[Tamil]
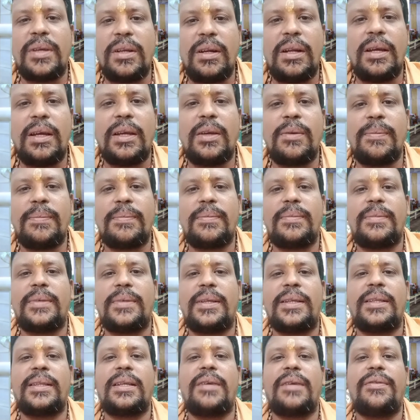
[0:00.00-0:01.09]
இருளையும்
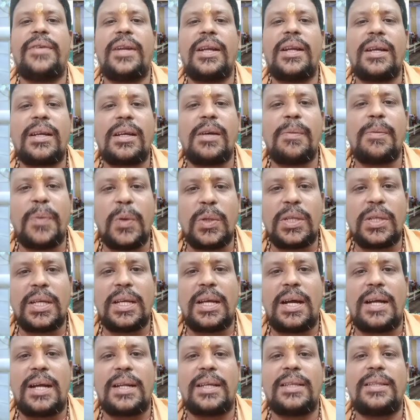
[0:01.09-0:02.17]
இந்த விளக்கு
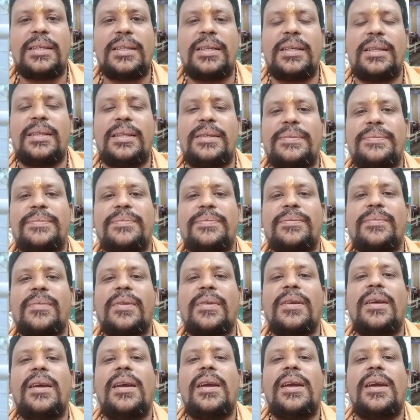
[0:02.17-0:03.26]
பூஜையானது
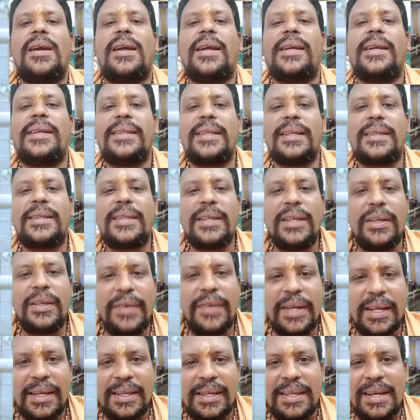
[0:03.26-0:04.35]
இந்த
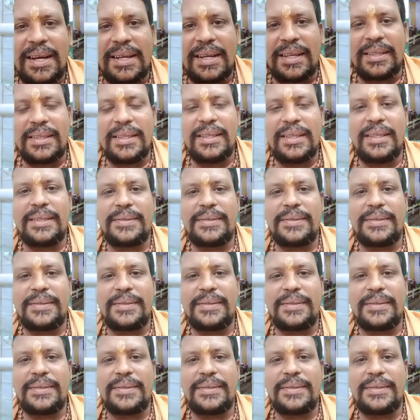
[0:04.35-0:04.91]
திருவிளக்கானது